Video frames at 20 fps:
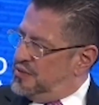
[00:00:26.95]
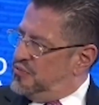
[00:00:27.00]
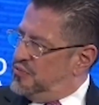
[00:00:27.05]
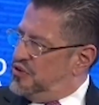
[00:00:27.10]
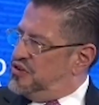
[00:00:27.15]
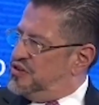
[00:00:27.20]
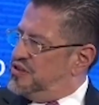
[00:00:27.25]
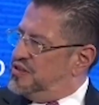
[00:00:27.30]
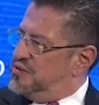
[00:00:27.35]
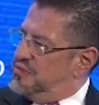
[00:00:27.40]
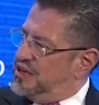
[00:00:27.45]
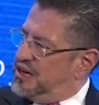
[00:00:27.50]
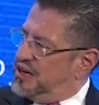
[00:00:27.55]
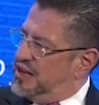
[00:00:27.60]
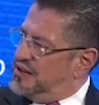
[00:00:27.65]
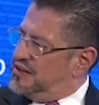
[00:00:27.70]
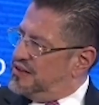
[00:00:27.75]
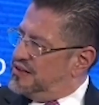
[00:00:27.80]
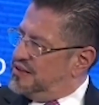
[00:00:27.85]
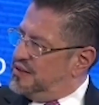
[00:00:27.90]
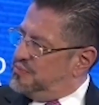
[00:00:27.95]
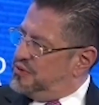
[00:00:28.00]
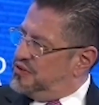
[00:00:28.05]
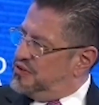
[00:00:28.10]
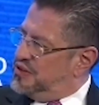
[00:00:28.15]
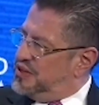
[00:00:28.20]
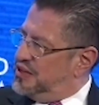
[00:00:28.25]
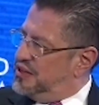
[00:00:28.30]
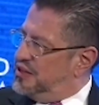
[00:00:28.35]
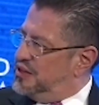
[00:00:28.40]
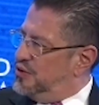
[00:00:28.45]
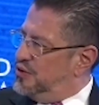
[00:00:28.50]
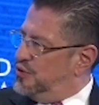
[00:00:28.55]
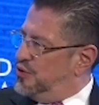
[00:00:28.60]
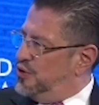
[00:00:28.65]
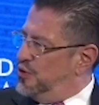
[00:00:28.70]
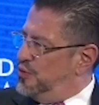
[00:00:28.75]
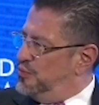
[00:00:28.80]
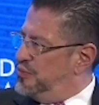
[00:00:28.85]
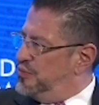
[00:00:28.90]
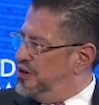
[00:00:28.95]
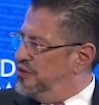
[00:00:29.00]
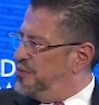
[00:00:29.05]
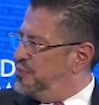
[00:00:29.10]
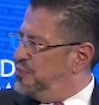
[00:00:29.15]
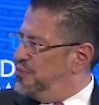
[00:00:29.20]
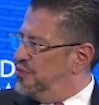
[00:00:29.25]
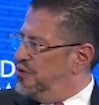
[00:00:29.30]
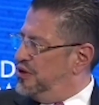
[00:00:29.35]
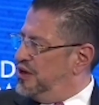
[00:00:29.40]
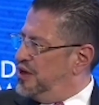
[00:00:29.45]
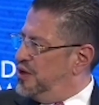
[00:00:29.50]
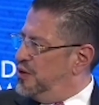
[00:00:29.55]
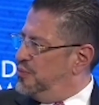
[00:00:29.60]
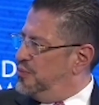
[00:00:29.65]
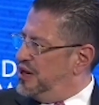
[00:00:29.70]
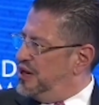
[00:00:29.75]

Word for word: Muchísimas gracias al presidente de Colombia, República